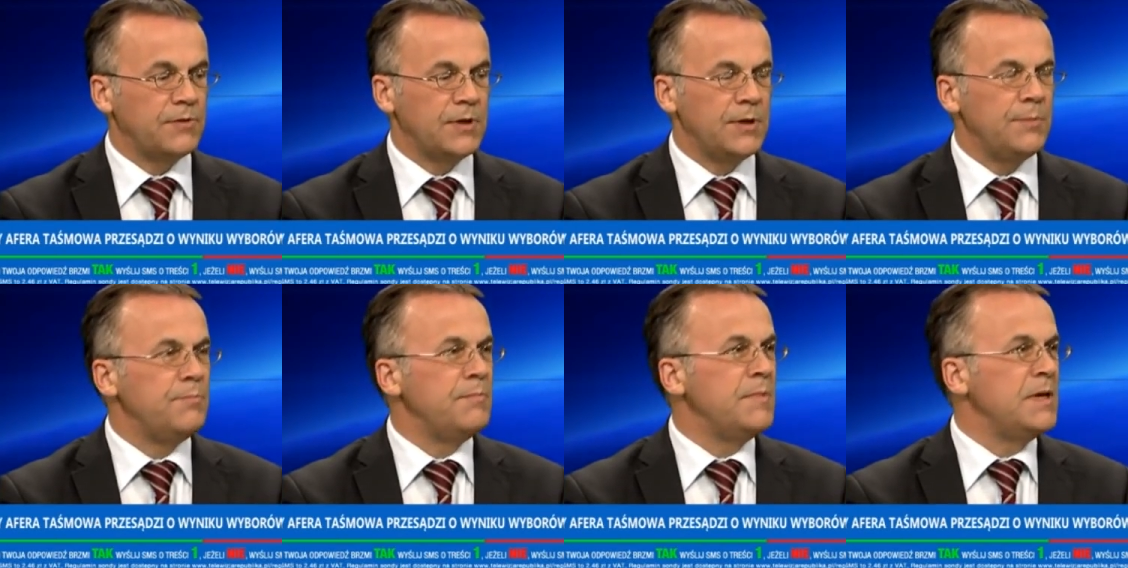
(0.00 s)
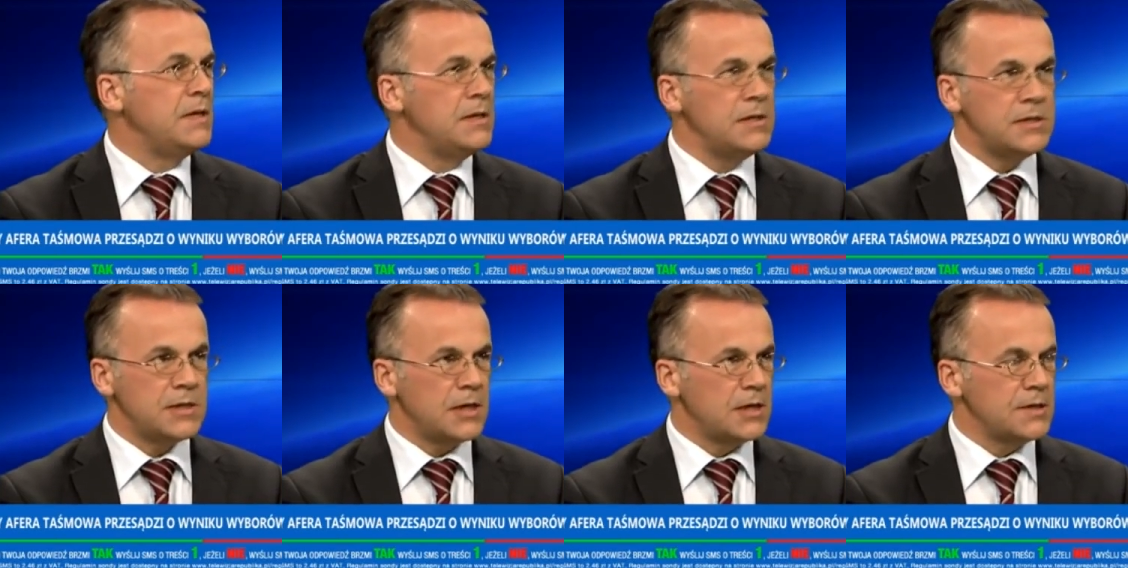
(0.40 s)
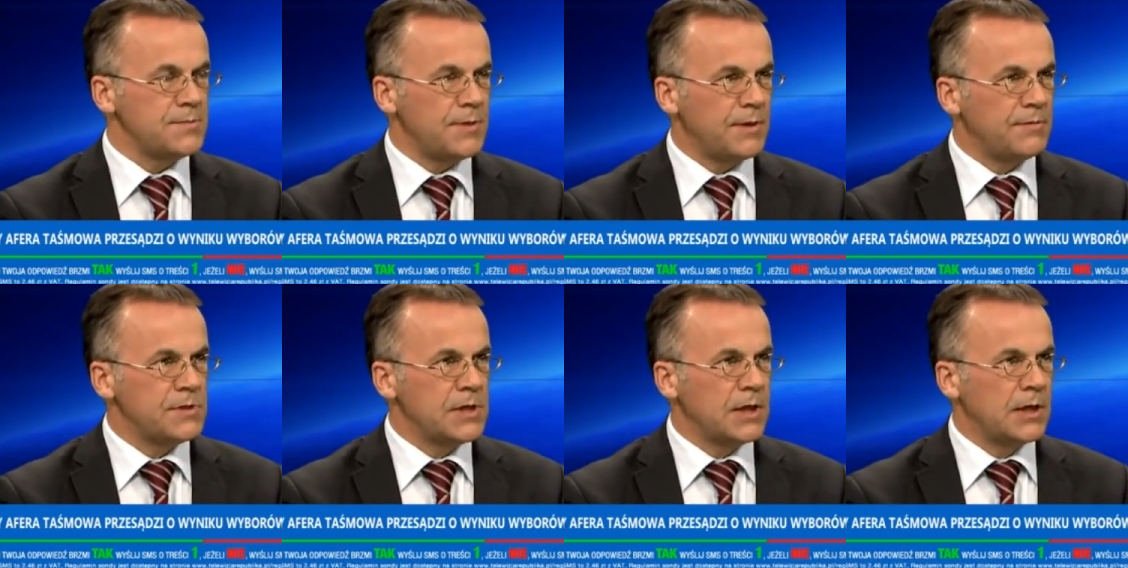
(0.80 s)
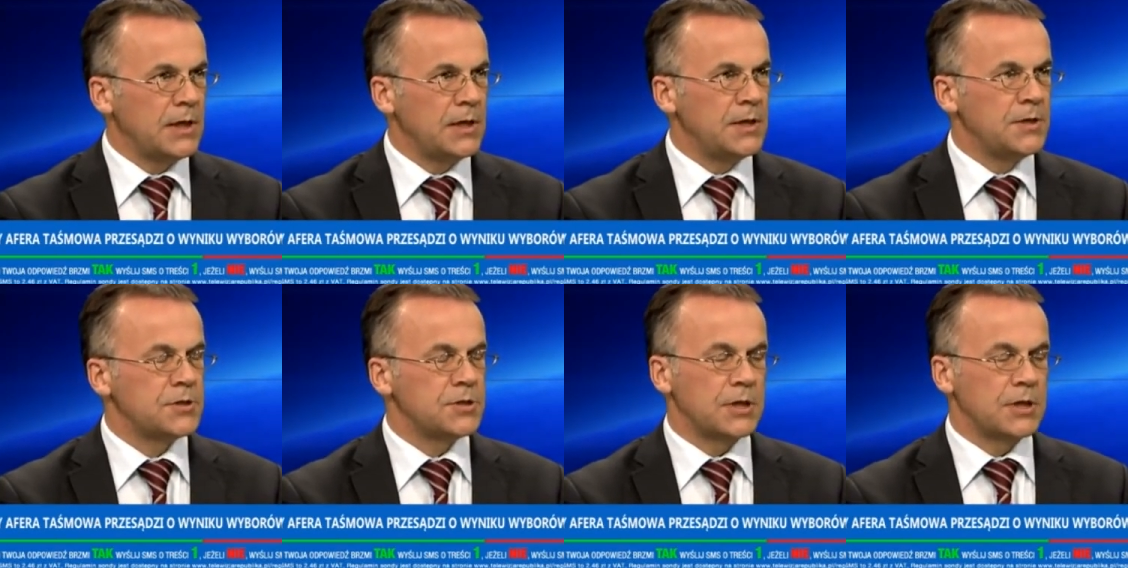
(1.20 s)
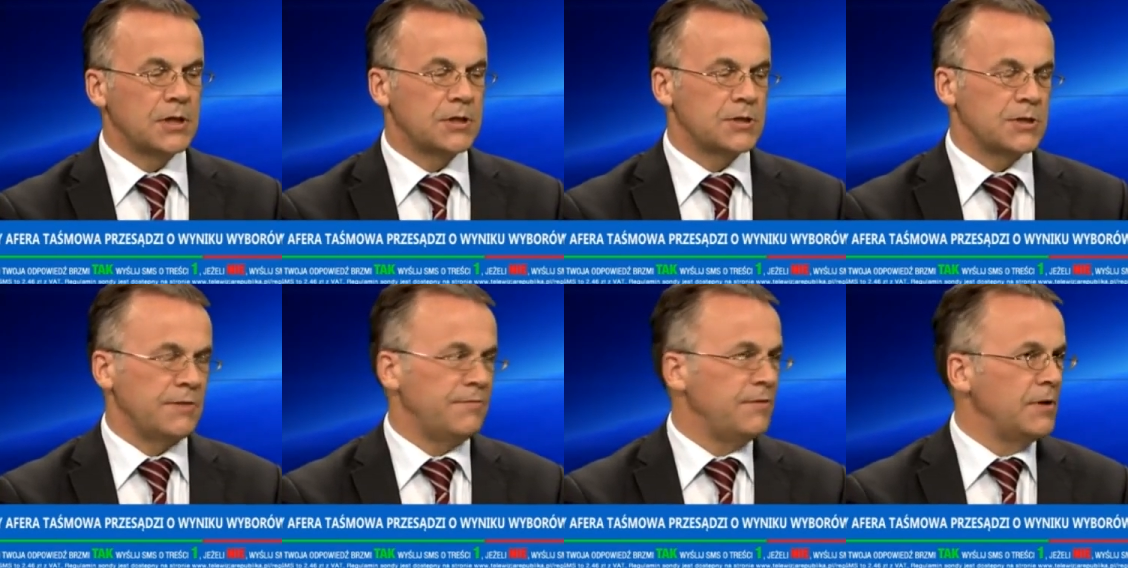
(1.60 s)
w tym ministra spraw
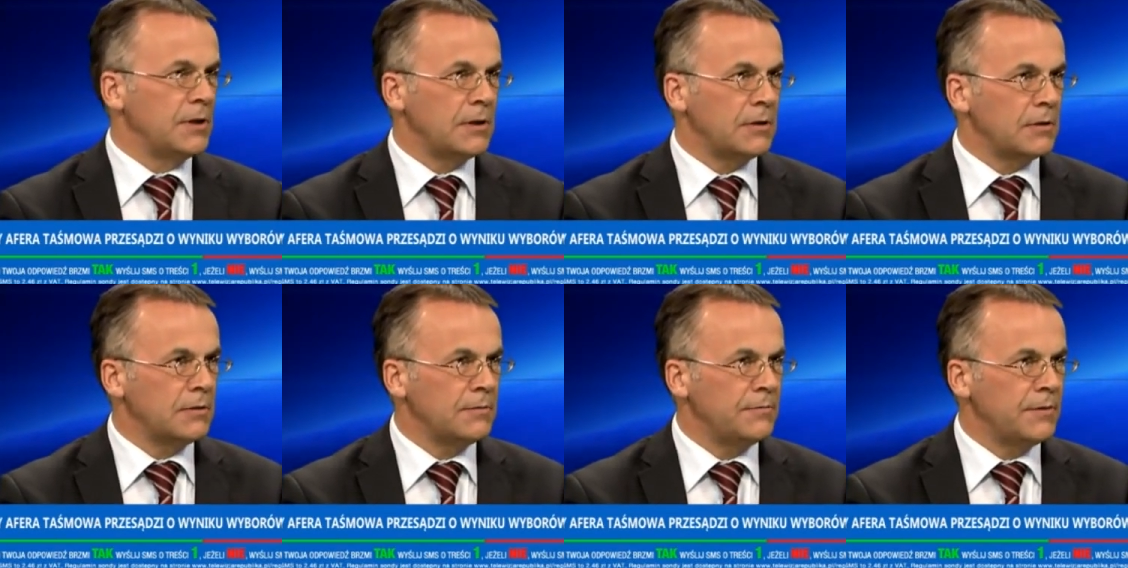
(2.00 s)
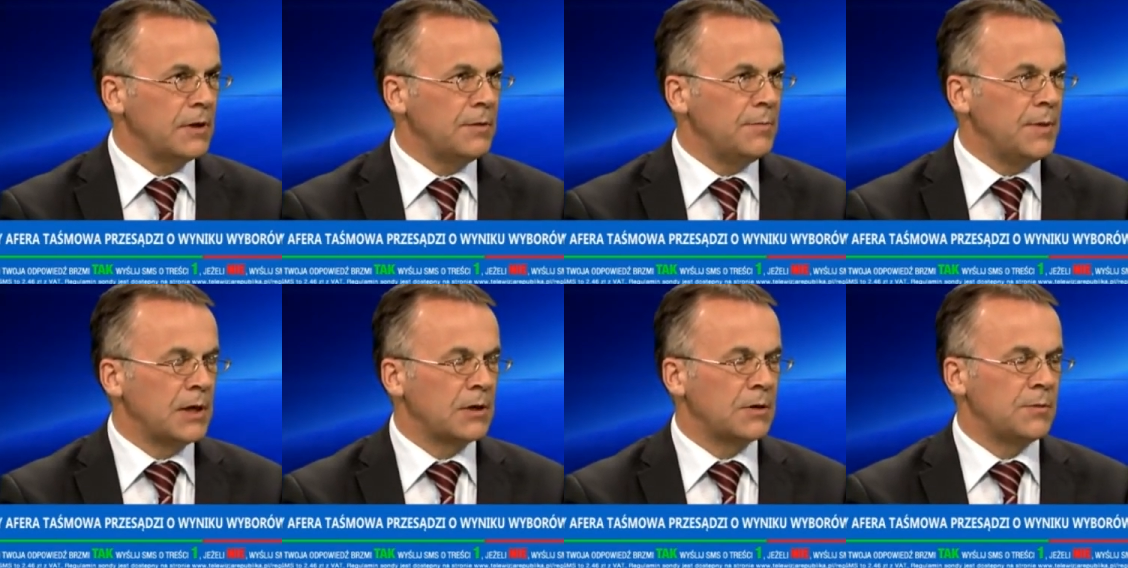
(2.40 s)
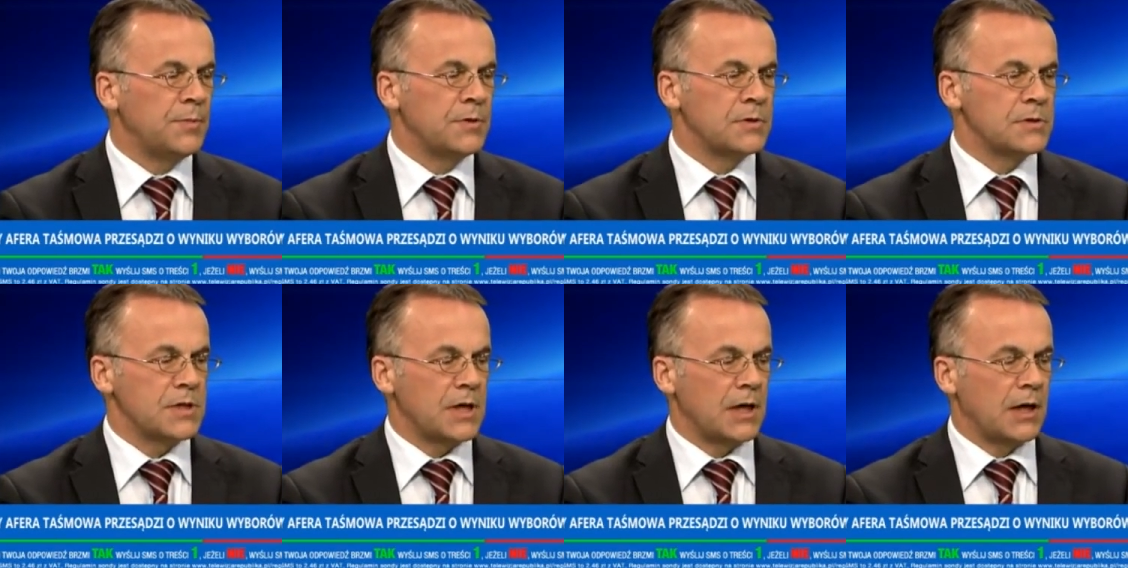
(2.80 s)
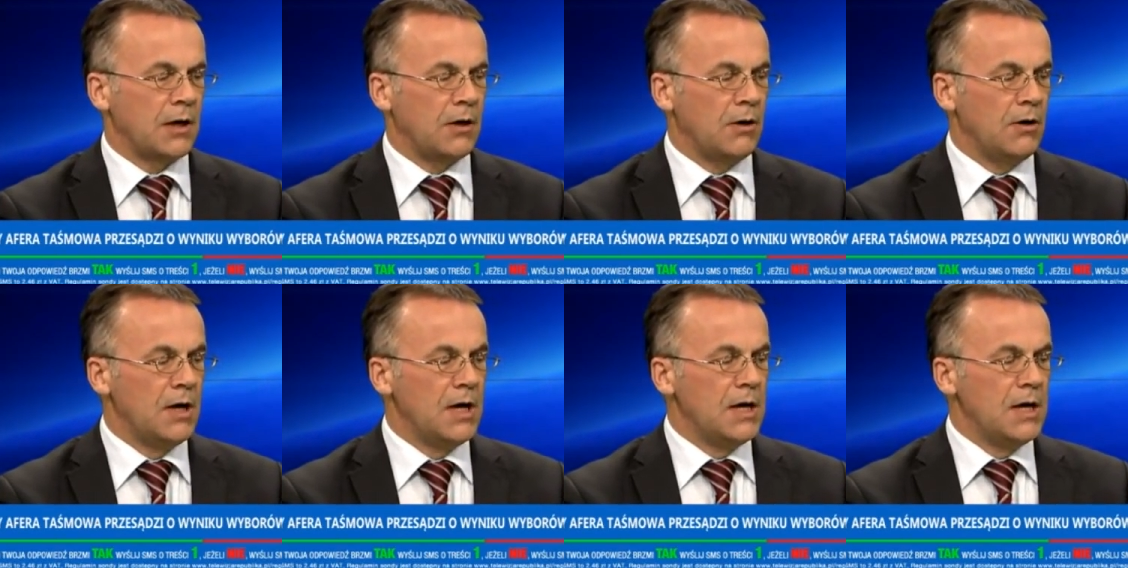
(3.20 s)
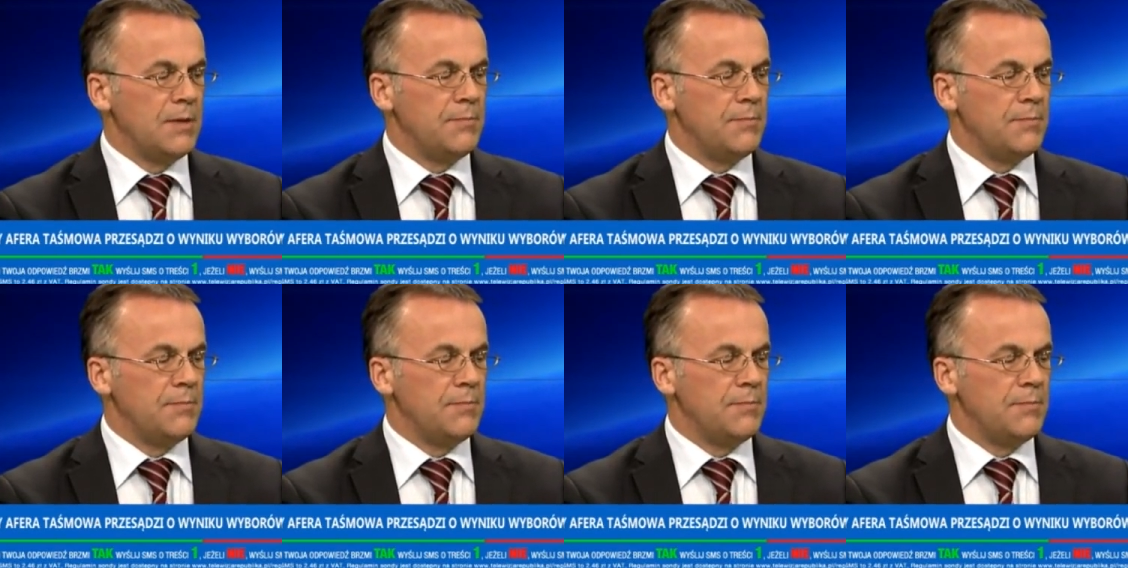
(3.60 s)
zagranicznych, szefa Narodowego Banku Polskiego,